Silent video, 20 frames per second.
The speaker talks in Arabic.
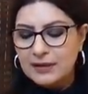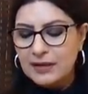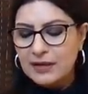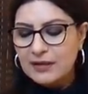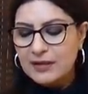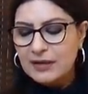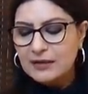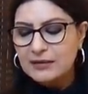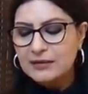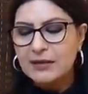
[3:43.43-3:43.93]

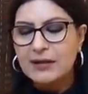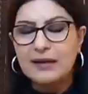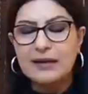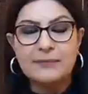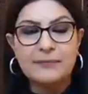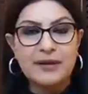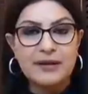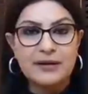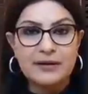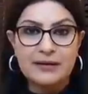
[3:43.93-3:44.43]
إذا
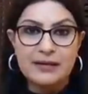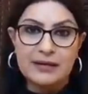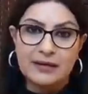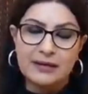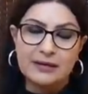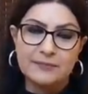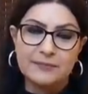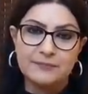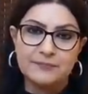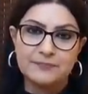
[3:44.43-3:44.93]

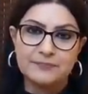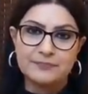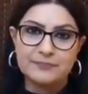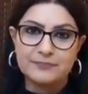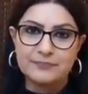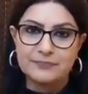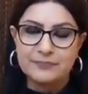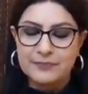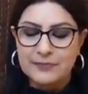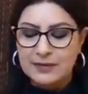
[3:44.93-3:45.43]
المريخ
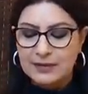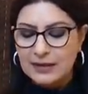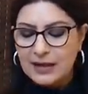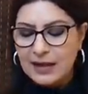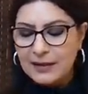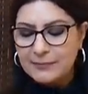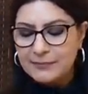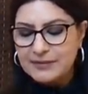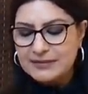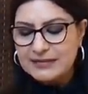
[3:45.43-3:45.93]

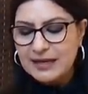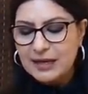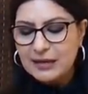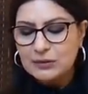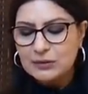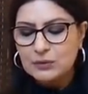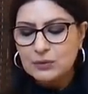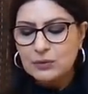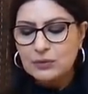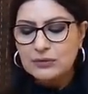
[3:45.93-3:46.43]
عم
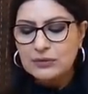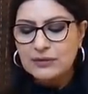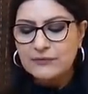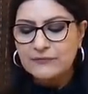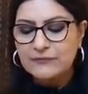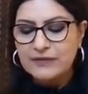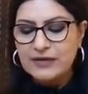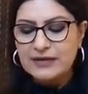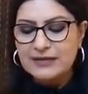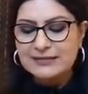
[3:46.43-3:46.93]
بيساعدكم
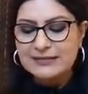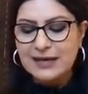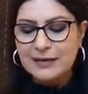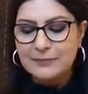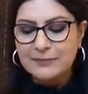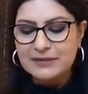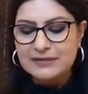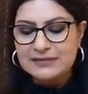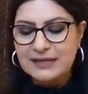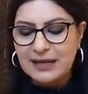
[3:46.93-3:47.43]
فينس
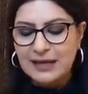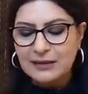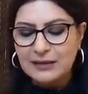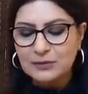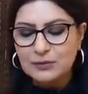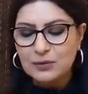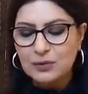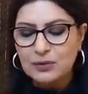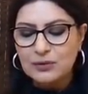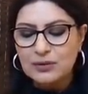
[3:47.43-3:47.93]
عم
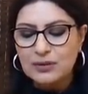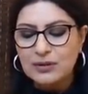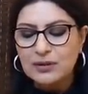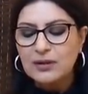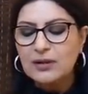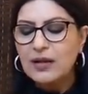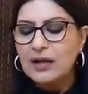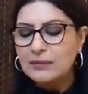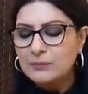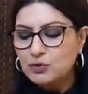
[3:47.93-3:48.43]
بتساعدكم
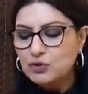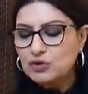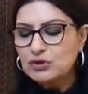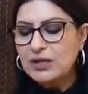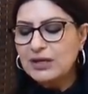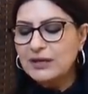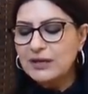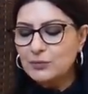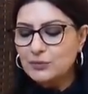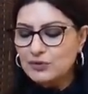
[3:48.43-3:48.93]

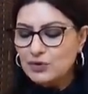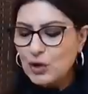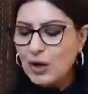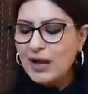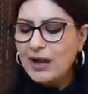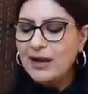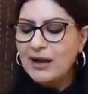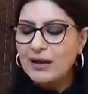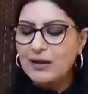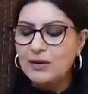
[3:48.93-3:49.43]
المشتري
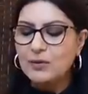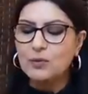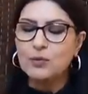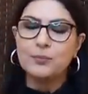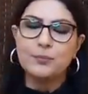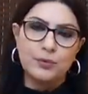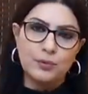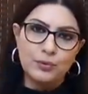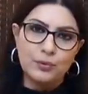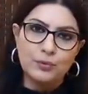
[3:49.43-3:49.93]
وسحل
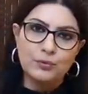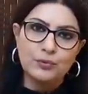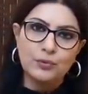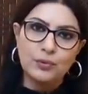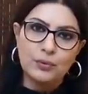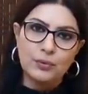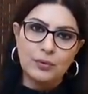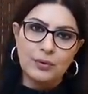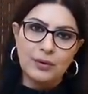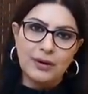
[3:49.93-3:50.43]

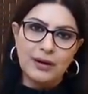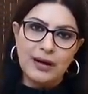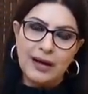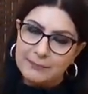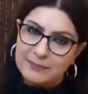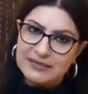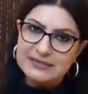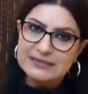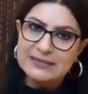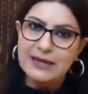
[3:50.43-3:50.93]
وبلوتو
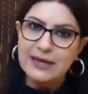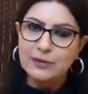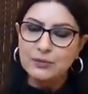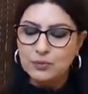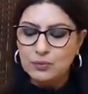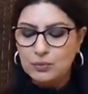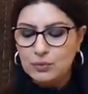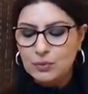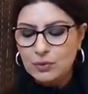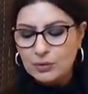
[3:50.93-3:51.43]
عم
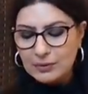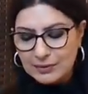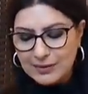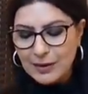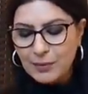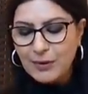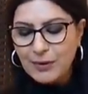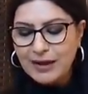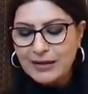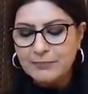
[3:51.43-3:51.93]
بيساعدوكم
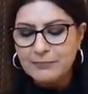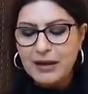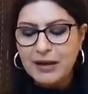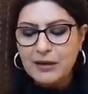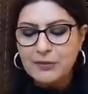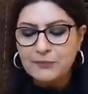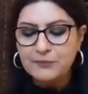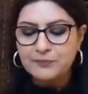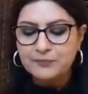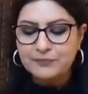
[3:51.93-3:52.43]
نوعا
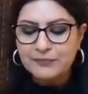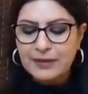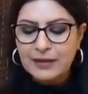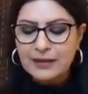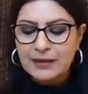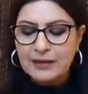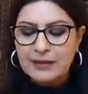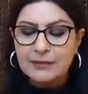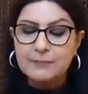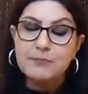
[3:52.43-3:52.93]
ما
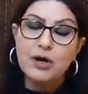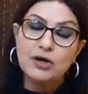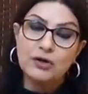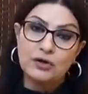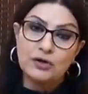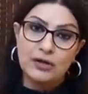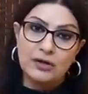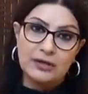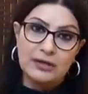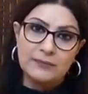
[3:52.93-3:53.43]

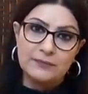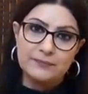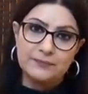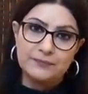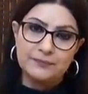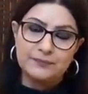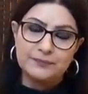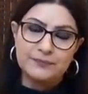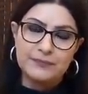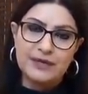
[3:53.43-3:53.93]
ميركوري
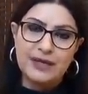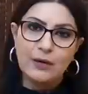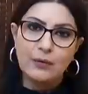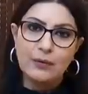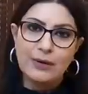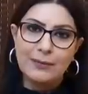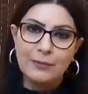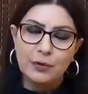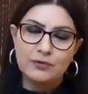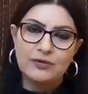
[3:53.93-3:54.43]

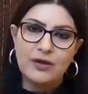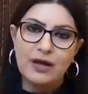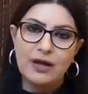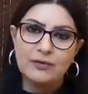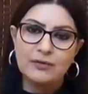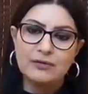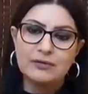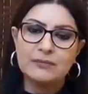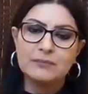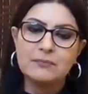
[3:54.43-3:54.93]
كوكب
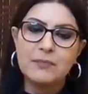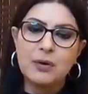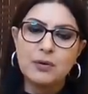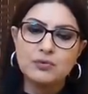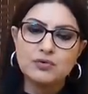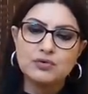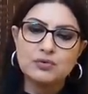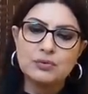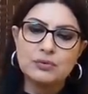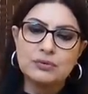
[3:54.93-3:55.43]
عطارد
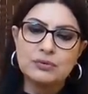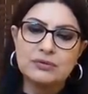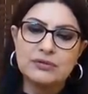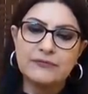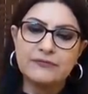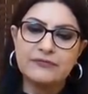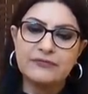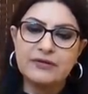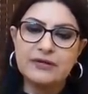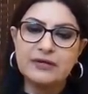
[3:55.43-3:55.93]

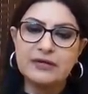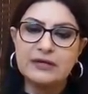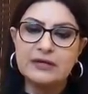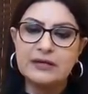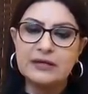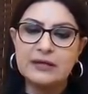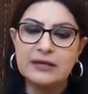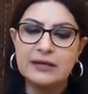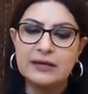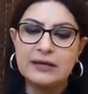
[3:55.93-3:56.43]
موجود
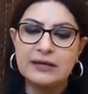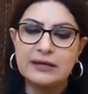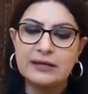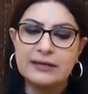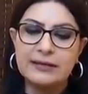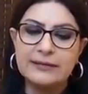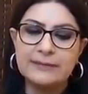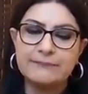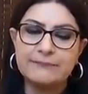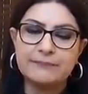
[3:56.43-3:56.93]
في
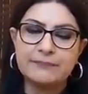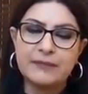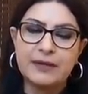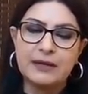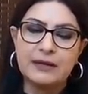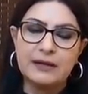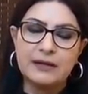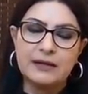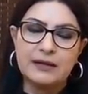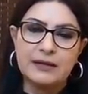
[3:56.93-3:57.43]
آه،
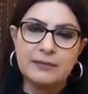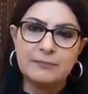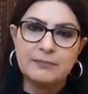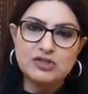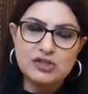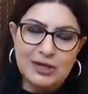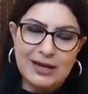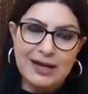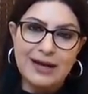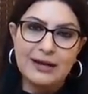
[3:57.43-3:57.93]

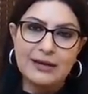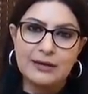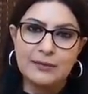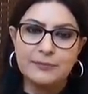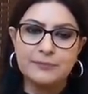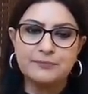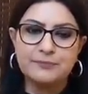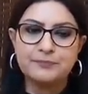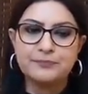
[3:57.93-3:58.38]
برج العقرب